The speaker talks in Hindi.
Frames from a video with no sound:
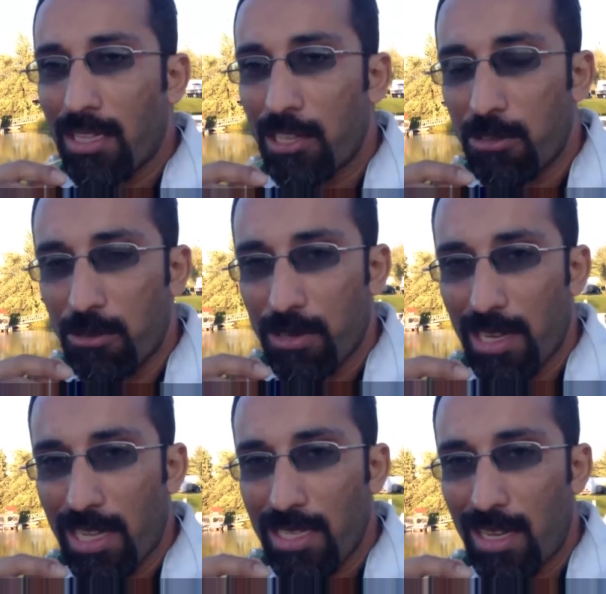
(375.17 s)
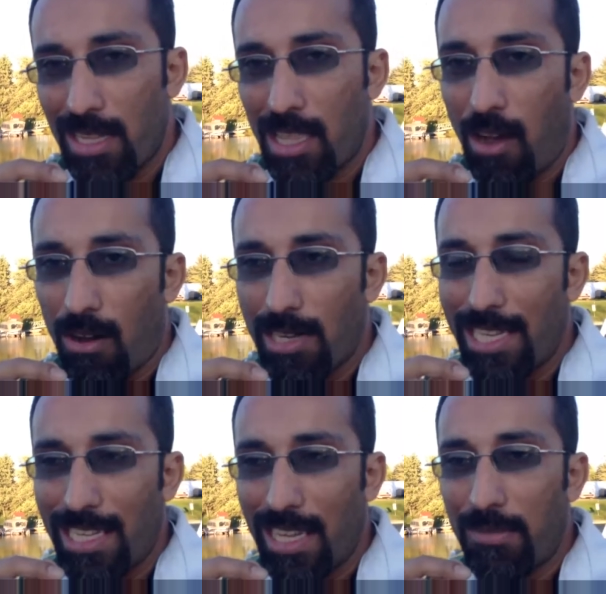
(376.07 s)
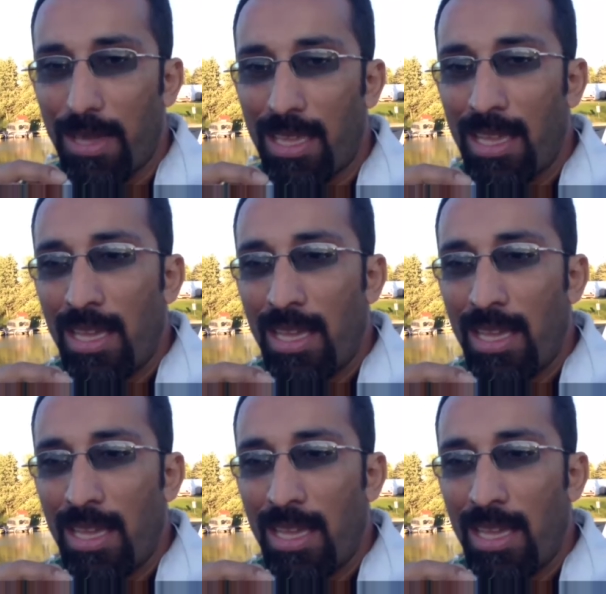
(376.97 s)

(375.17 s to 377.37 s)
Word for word: अच्छे ट्यूटोरियल के साथ और डिटेल में